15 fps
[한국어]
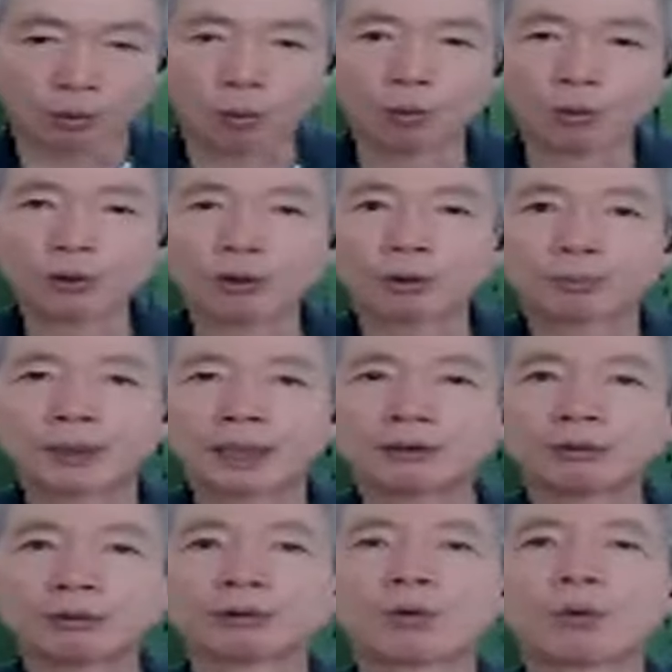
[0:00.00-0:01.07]

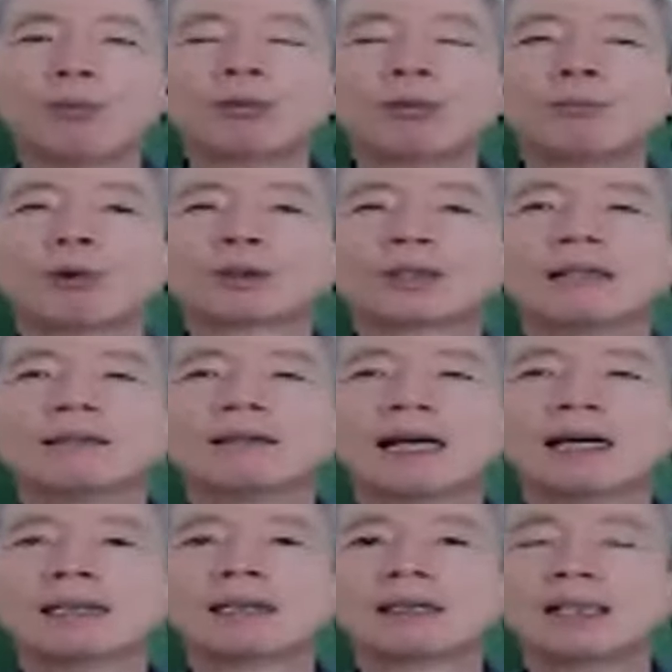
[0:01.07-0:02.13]
공교롭게도 공부 못하는
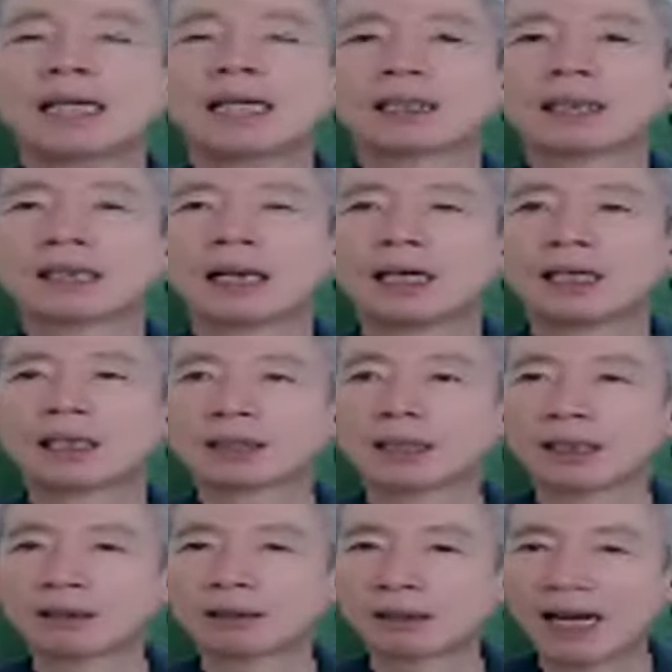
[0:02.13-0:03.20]
아이들 이야기가
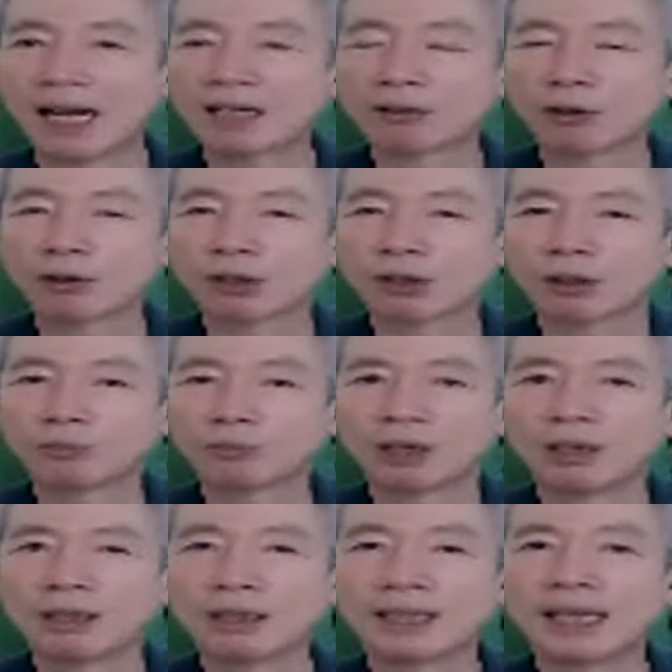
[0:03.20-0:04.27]
하는 것처럼
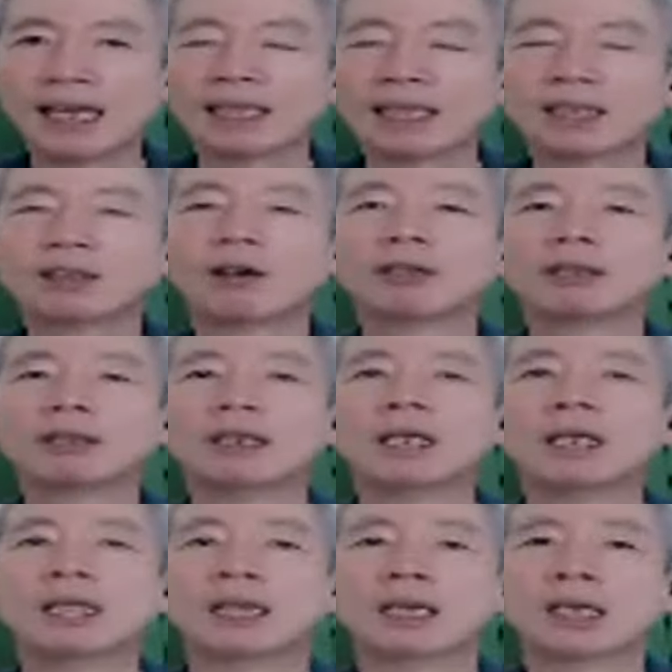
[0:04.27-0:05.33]
들리는데 이거는
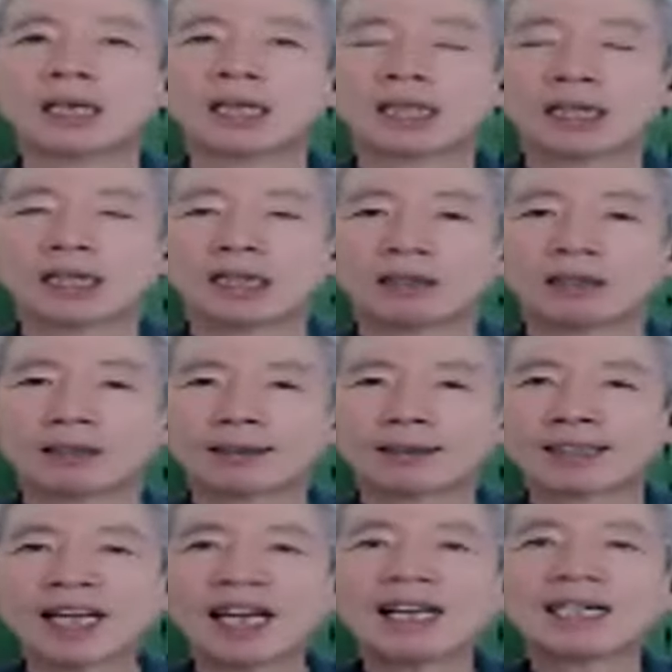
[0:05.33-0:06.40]
어,
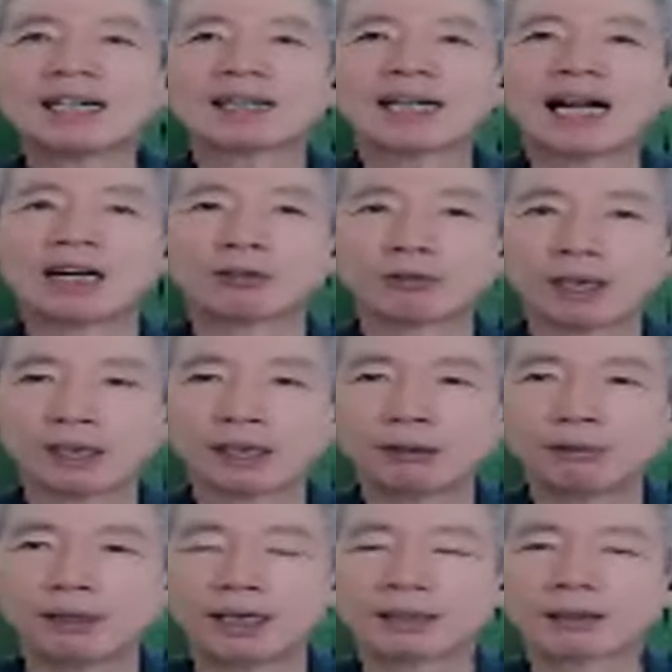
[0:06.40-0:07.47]
스타일을 강조하기
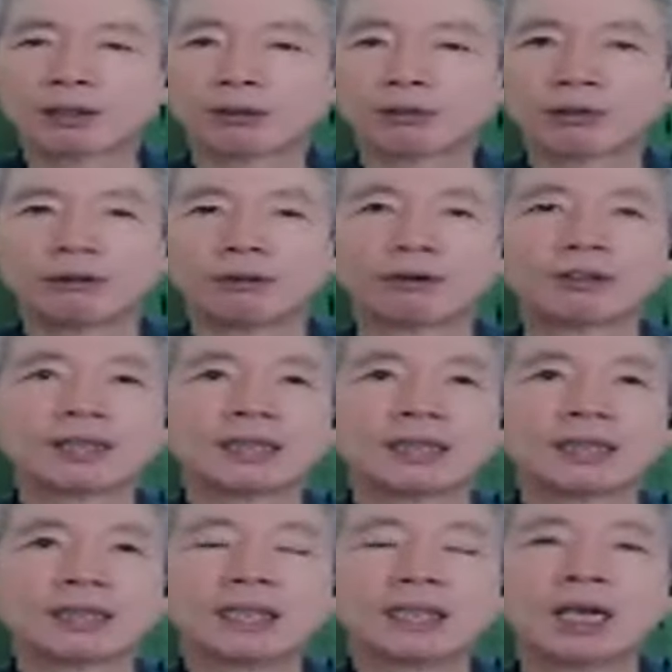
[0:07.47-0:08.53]
위해서 그런
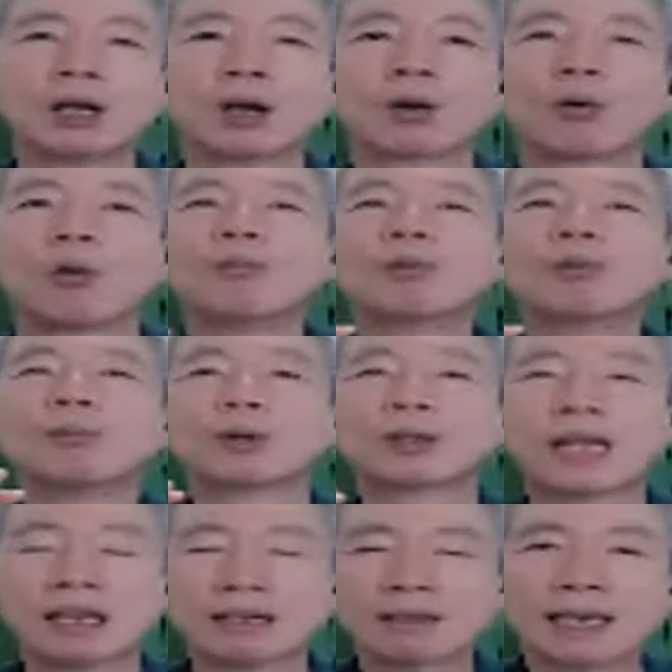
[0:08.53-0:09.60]
거지 공부
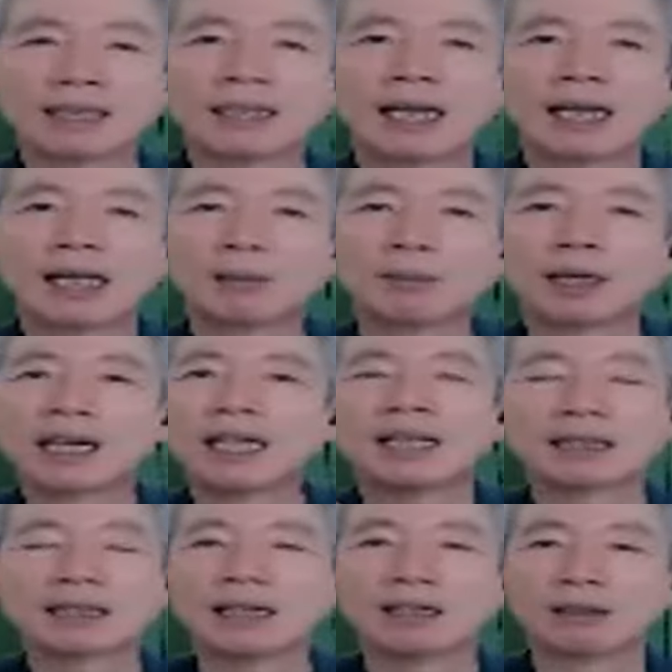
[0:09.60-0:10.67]
못하는 애들에게만
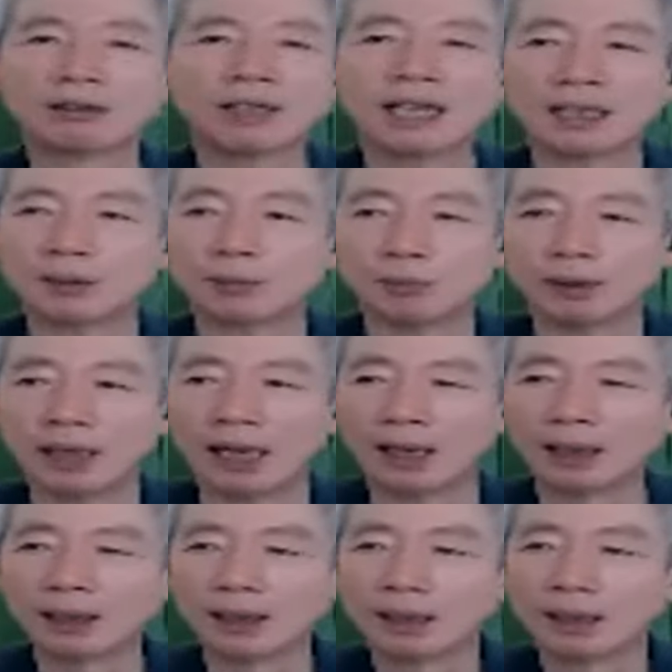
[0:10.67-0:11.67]
해당되는 건 아닙니다.